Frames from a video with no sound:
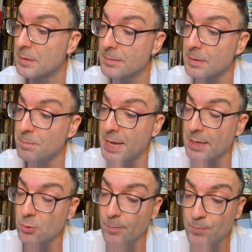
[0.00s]
in, in
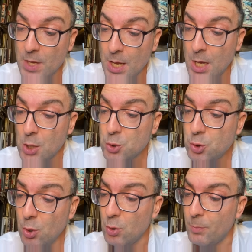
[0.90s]
merito
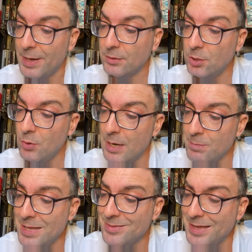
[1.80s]
sono
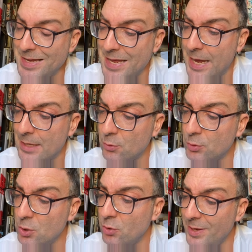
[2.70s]
particolarmente lieto
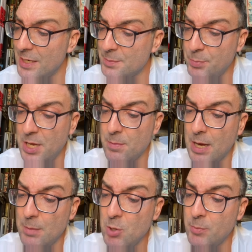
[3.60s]
di dover
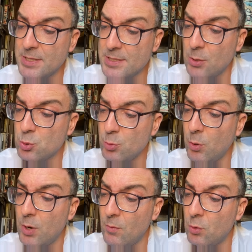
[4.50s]
esprimere il mio pensiero sopra
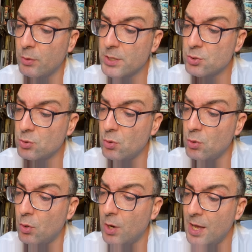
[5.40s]
un lavoro che,
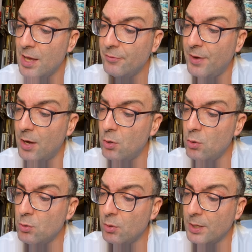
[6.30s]

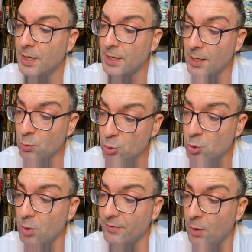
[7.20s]
che, che non
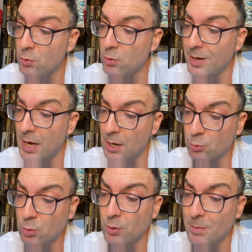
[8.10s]
solo fa onore
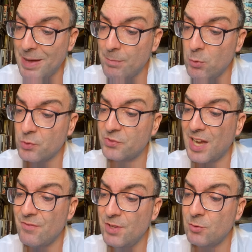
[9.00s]
all'autore, ma
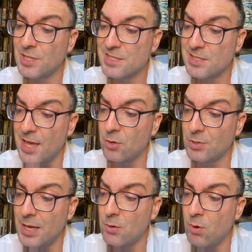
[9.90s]
mostra il vivo desiderio
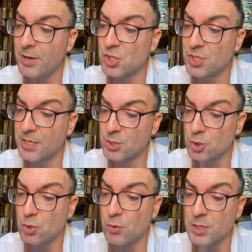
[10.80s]
delle nuove
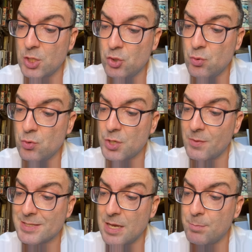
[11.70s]
generazioni di giungere a
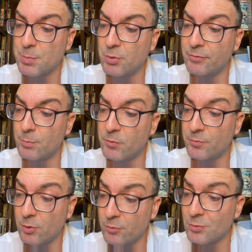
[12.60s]
una sempre più
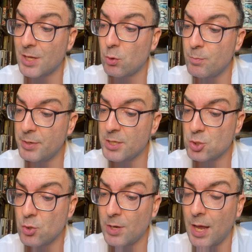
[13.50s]
profonda
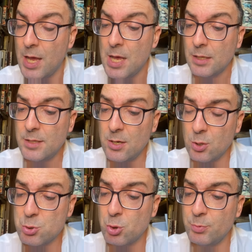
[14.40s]
comprensione del
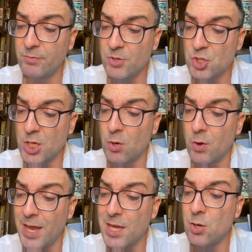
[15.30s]
nostro più vicino
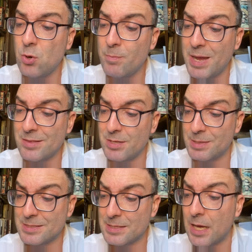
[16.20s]
e incombente
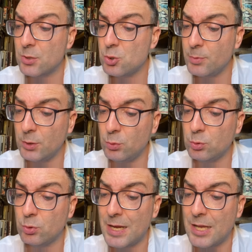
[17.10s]
passato e
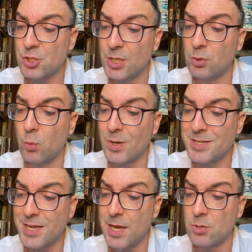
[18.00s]
soprattutto dell'agitato
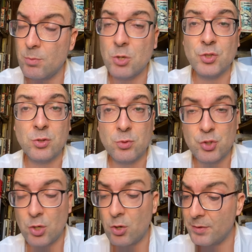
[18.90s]
quadriennio
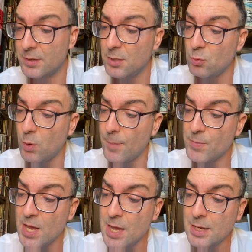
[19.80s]
1919-22
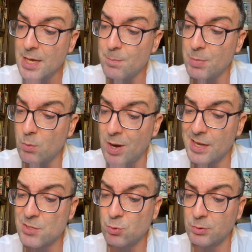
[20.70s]
che ebbe quale
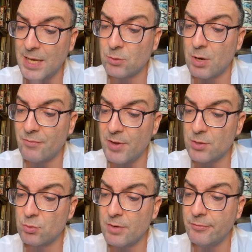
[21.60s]
risultato
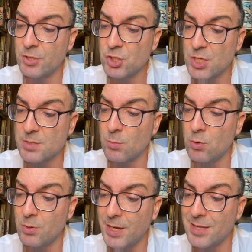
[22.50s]
l'avvento del fascismo,
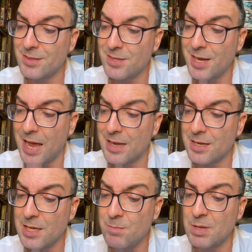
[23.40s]
nonché dei tre
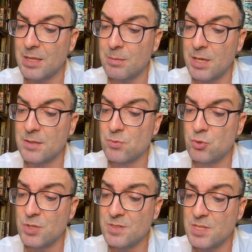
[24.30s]
anni immediatamente
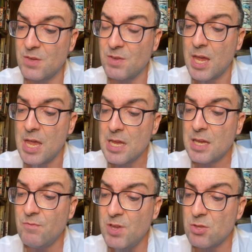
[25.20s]
successivi
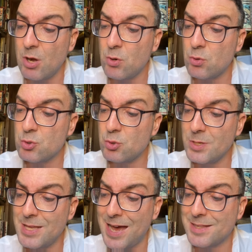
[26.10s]
che videro il
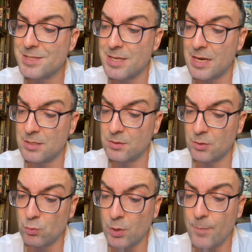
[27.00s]
consolidarsi della
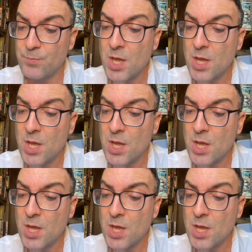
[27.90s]
dittatura.